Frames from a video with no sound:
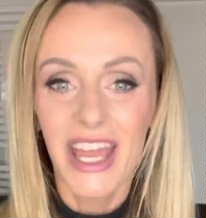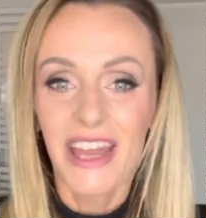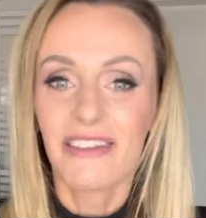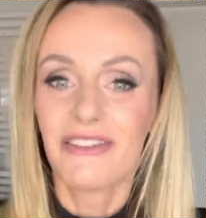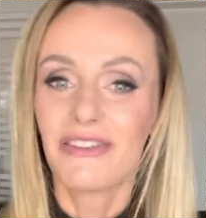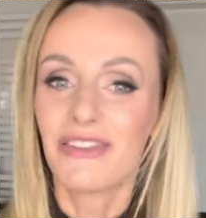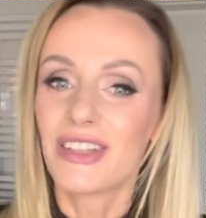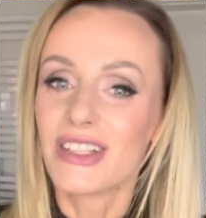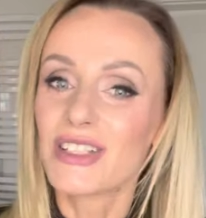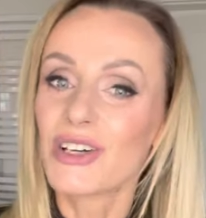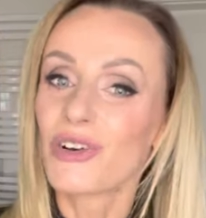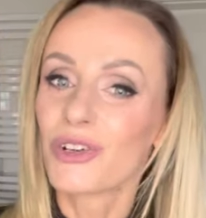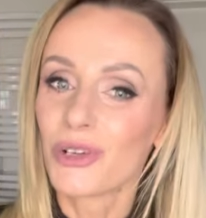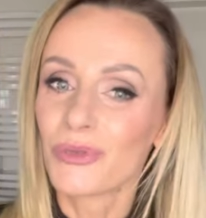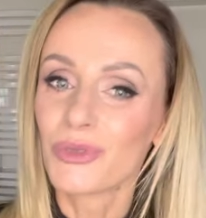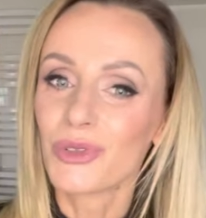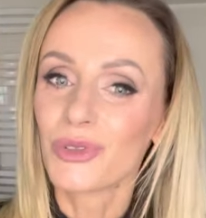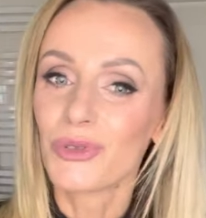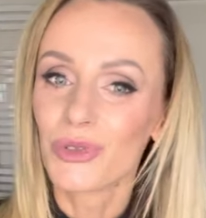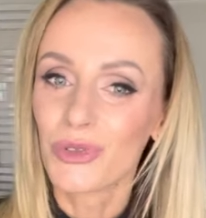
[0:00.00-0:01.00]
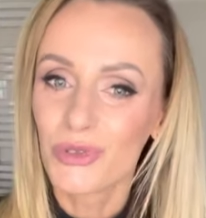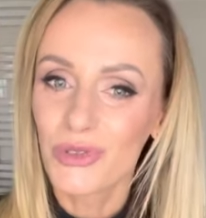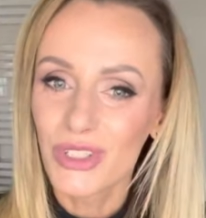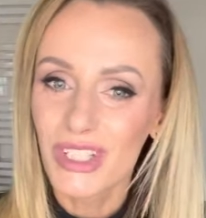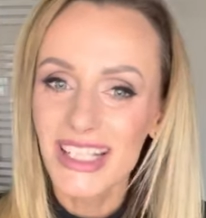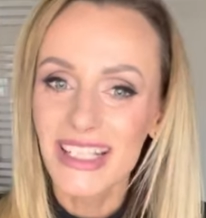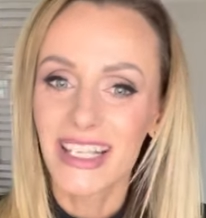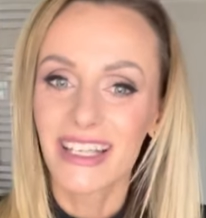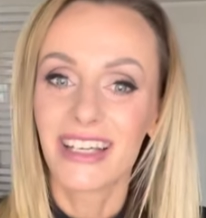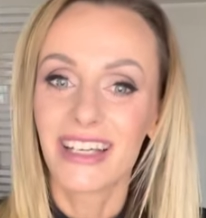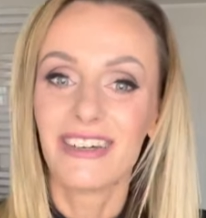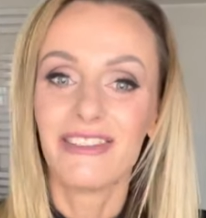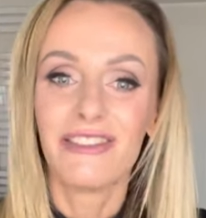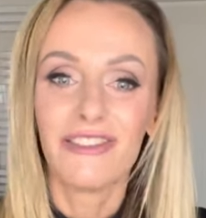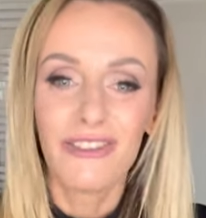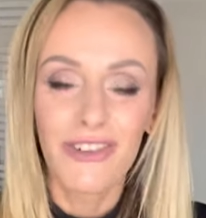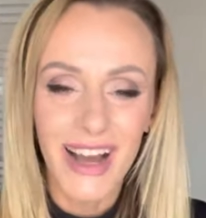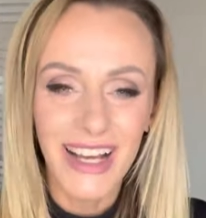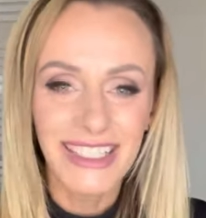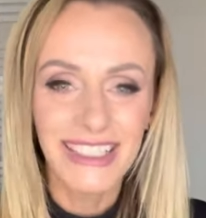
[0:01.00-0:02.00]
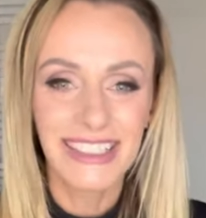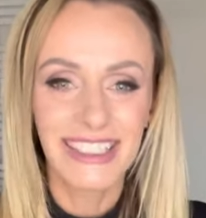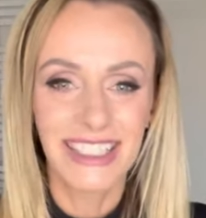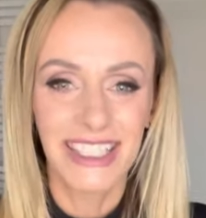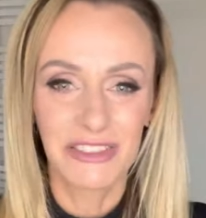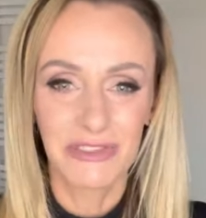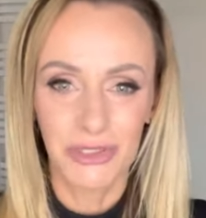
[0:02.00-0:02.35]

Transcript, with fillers: Widzę ogromną różnicę właśnie w